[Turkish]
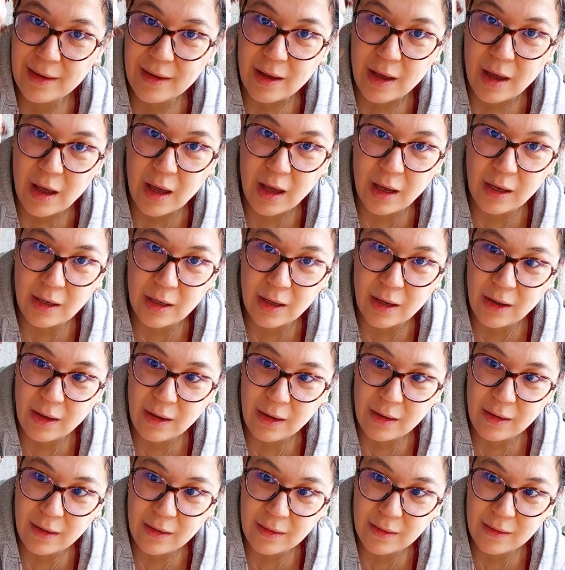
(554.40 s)
Hala
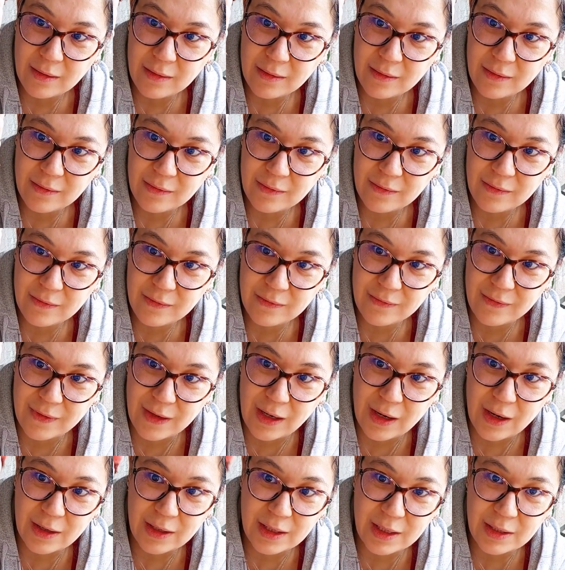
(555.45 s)

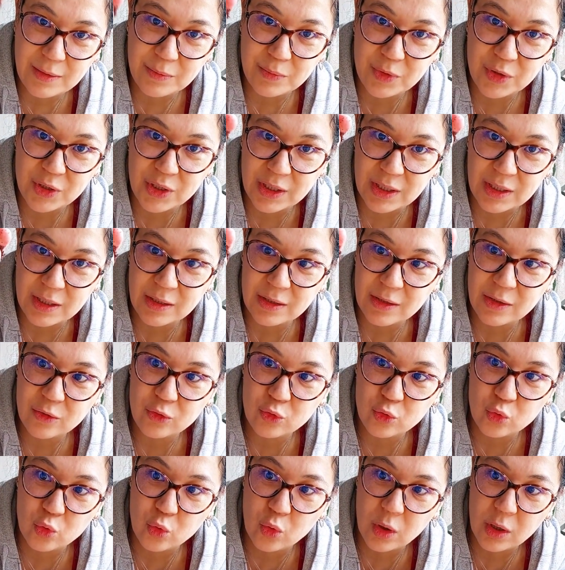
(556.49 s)
felaket bir şekilde
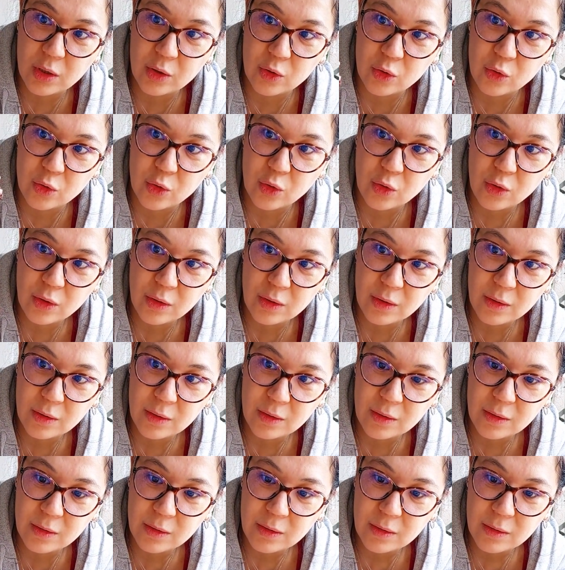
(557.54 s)
su akıyor.
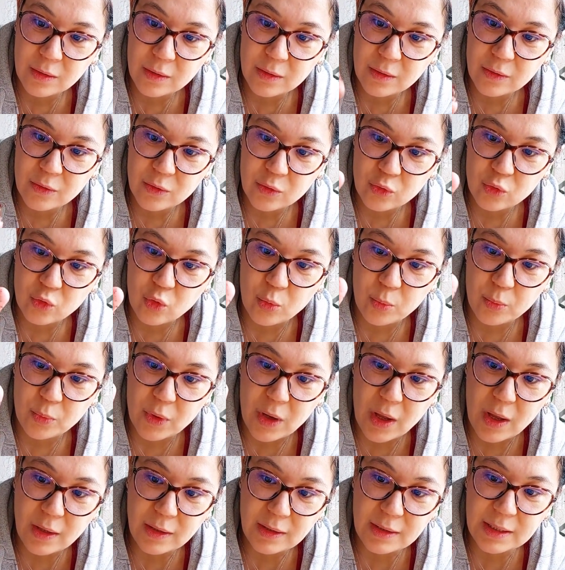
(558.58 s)

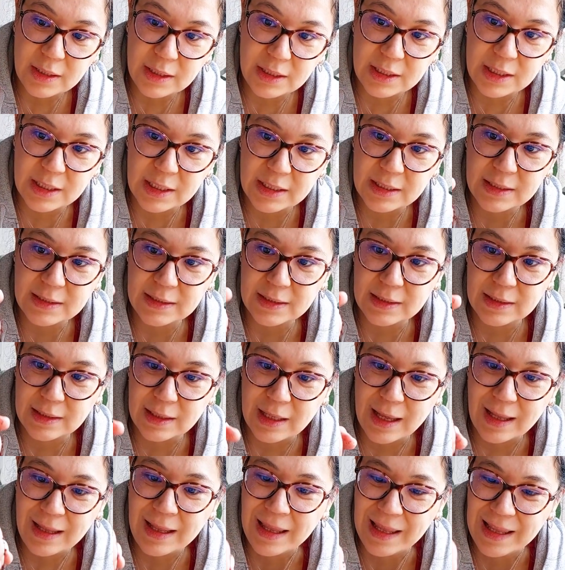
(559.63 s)
Toprağın
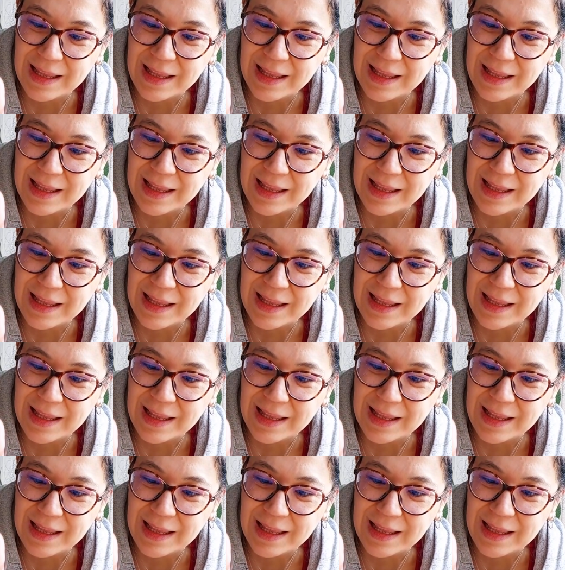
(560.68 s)
içerisinden.